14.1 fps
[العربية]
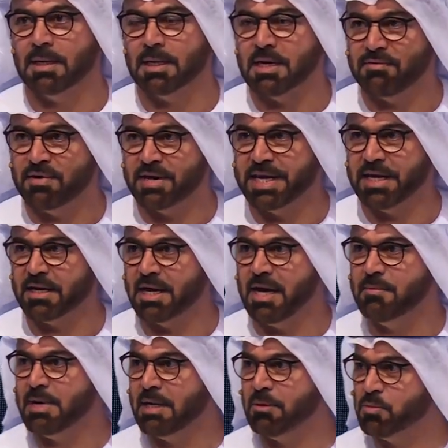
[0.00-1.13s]
كفريق
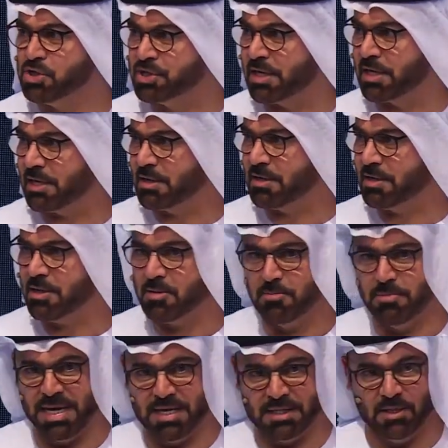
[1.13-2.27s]
عمل مشترك
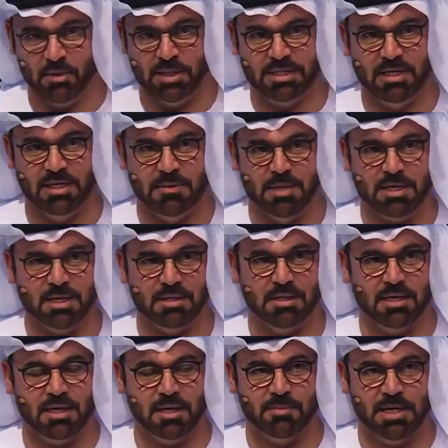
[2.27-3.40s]
بين دوله الامارات
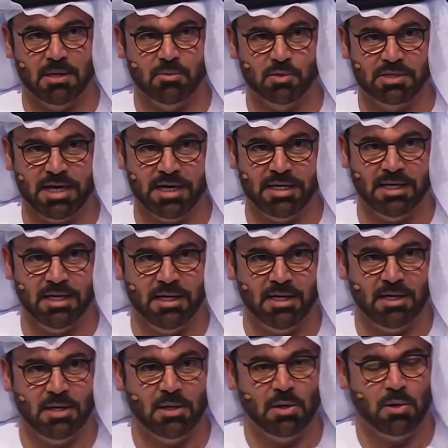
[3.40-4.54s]
العربيه المتحده
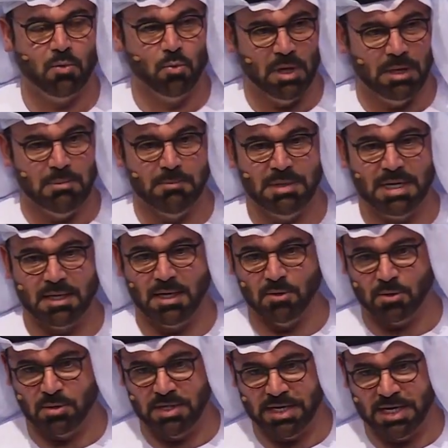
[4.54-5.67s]
والمملكة
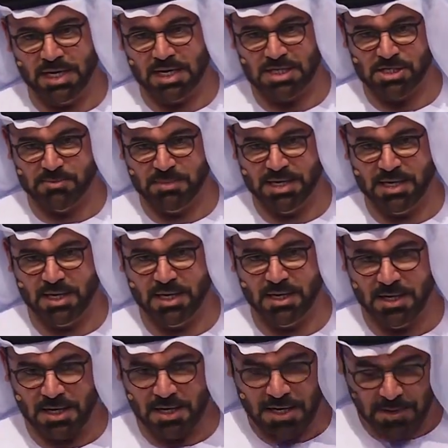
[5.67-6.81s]
الأردنية الهاشمية
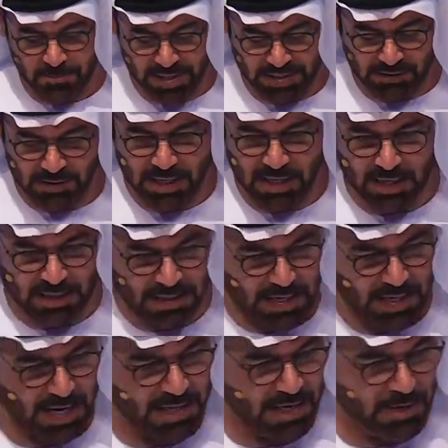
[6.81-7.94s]
بإطلاق هذا